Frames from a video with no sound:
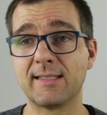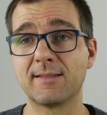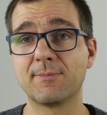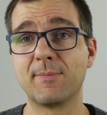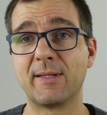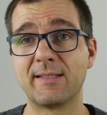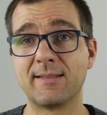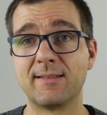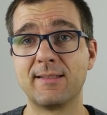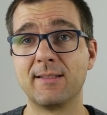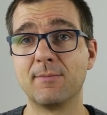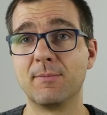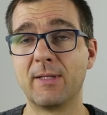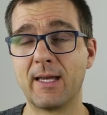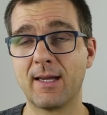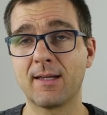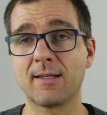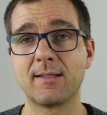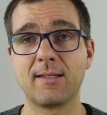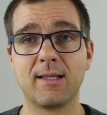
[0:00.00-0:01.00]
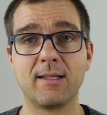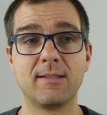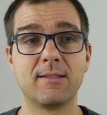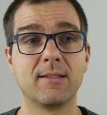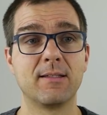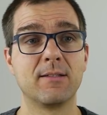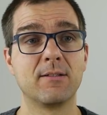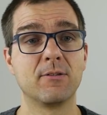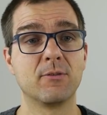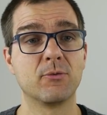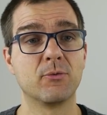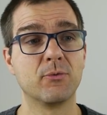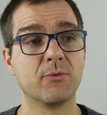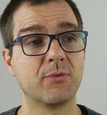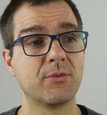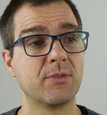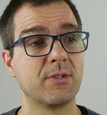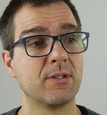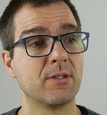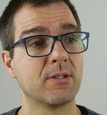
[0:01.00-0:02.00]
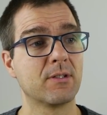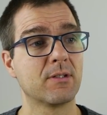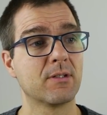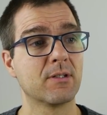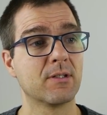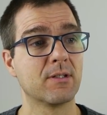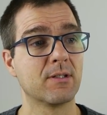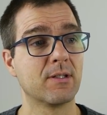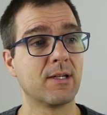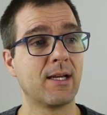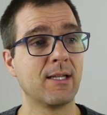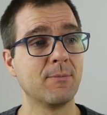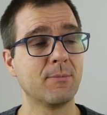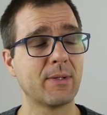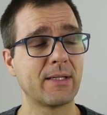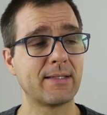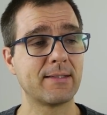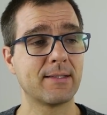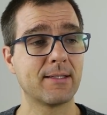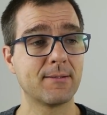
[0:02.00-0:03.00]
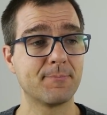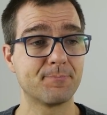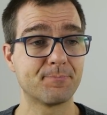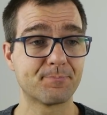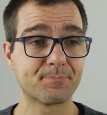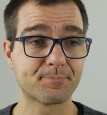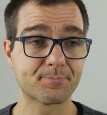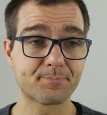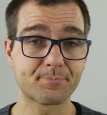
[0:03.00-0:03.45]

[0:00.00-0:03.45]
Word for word: dass man sie im Nachhinein dann günstig äh, anbringen kann.